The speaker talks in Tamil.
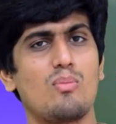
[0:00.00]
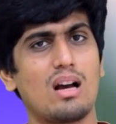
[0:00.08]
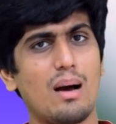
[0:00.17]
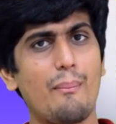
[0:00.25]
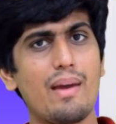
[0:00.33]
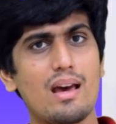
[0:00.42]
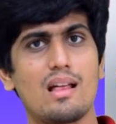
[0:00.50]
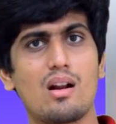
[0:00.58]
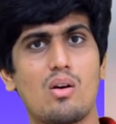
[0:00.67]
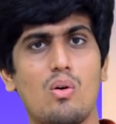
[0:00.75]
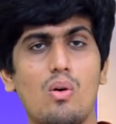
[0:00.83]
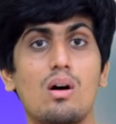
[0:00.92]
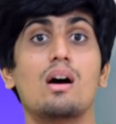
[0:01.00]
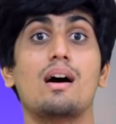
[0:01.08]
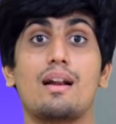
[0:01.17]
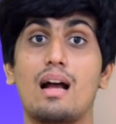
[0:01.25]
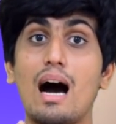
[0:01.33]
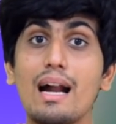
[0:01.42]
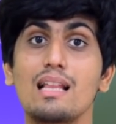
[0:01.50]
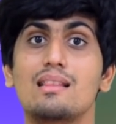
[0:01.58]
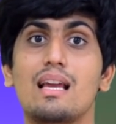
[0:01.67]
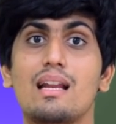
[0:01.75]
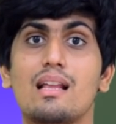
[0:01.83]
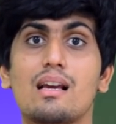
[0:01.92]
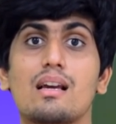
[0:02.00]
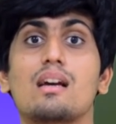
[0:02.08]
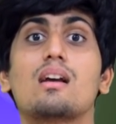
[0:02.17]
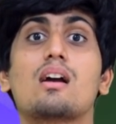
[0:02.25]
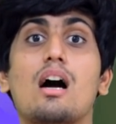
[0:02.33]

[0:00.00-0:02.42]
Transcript: ரொம்ப கம்மியாக தான் இருக்கும் ராணி தேனிக்கு